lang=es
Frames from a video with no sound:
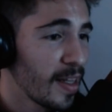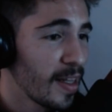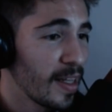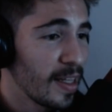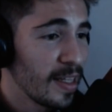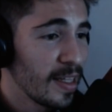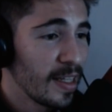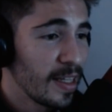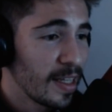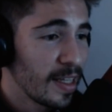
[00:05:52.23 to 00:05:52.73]

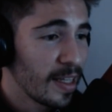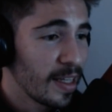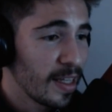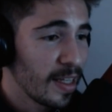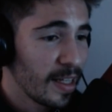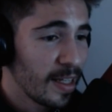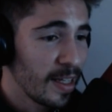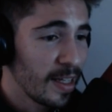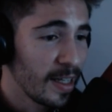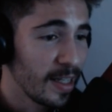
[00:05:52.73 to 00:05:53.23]

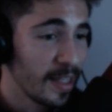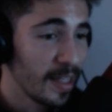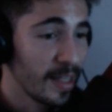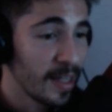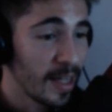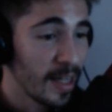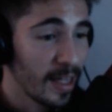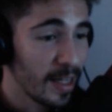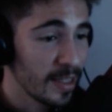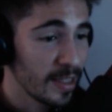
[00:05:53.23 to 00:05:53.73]
Y,
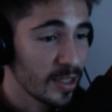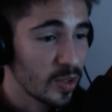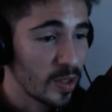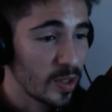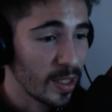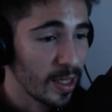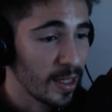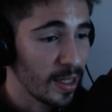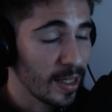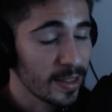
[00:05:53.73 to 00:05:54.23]
nada, eso, y
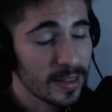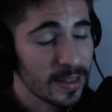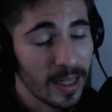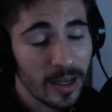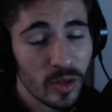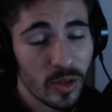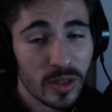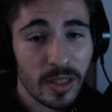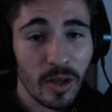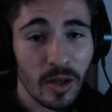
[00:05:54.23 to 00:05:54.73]
que ya está.
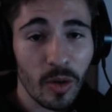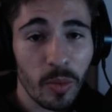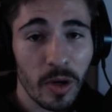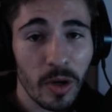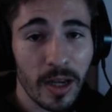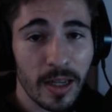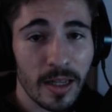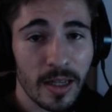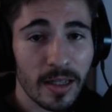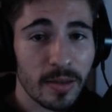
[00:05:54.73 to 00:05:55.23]
Os dejo por
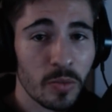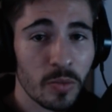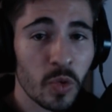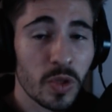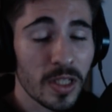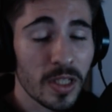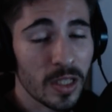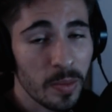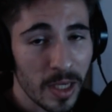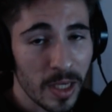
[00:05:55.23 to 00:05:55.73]
aquí.
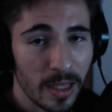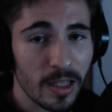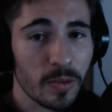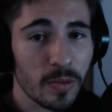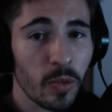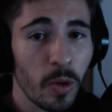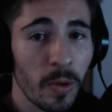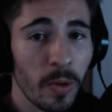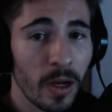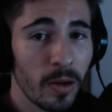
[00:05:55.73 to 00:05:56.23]
Muchísimas gracias
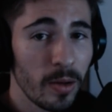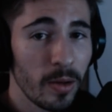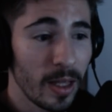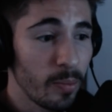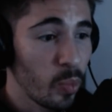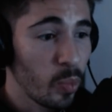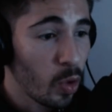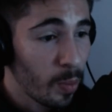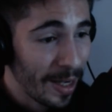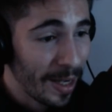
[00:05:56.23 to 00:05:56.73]
por ver,
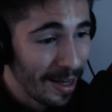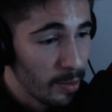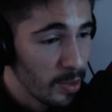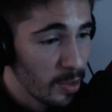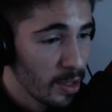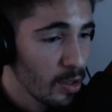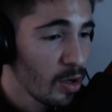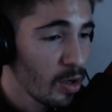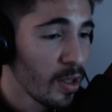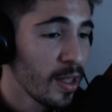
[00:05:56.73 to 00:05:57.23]
por ver el
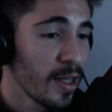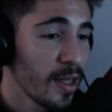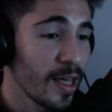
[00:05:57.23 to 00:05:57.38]
vídeo.